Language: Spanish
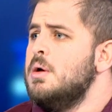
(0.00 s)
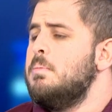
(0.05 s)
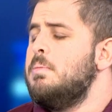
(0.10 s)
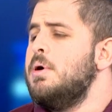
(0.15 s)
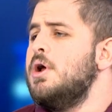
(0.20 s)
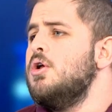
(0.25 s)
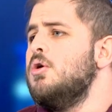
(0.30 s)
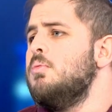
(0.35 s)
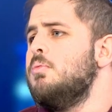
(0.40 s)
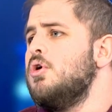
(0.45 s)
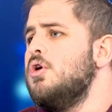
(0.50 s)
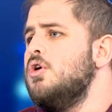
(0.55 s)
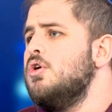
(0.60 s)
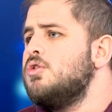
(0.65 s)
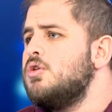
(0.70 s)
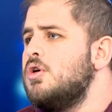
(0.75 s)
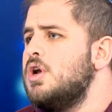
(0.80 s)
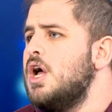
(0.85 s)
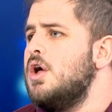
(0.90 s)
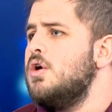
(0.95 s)
pero por el
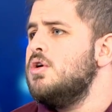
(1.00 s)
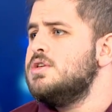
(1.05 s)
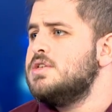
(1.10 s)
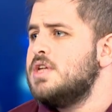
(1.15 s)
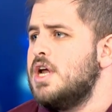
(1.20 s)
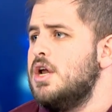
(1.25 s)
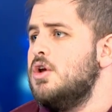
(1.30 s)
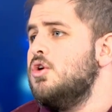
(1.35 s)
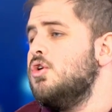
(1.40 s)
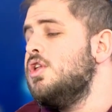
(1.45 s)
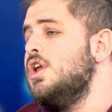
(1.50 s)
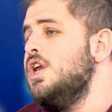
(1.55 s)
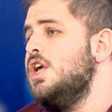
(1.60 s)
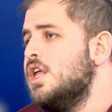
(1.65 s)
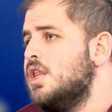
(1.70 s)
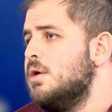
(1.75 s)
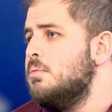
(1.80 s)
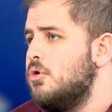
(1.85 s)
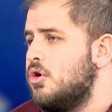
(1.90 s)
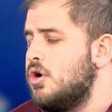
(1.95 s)
otro lado Israel no
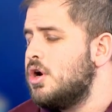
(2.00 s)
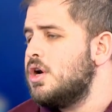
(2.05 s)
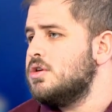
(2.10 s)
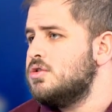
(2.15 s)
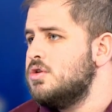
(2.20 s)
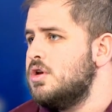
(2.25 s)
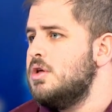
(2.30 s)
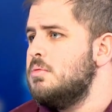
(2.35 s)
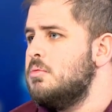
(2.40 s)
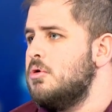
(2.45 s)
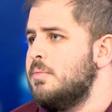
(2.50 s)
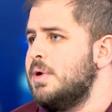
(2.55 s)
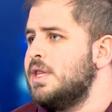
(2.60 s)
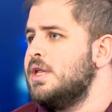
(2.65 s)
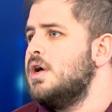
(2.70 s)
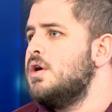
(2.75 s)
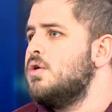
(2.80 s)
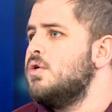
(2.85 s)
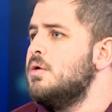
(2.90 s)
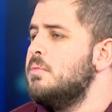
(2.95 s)
tenía tampoco relaciones
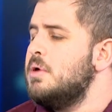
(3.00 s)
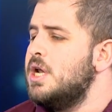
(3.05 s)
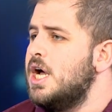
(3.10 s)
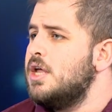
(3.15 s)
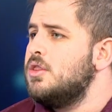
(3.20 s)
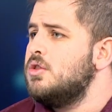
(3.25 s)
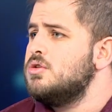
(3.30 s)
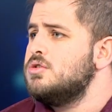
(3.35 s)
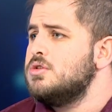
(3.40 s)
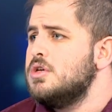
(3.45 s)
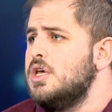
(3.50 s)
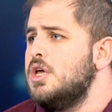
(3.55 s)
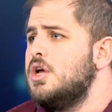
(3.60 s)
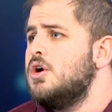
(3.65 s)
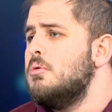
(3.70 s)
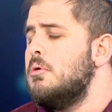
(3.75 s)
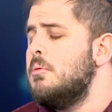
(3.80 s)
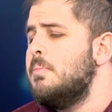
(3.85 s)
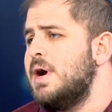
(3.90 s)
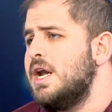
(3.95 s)
diplomáticas con Emiratos y
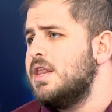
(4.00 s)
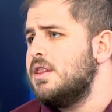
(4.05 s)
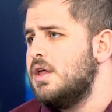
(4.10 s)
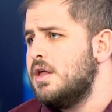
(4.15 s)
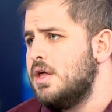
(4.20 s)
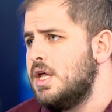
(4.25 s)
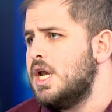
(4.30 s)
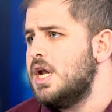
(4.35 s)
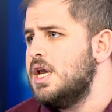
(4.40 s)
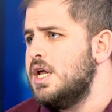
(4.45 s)
como parte de la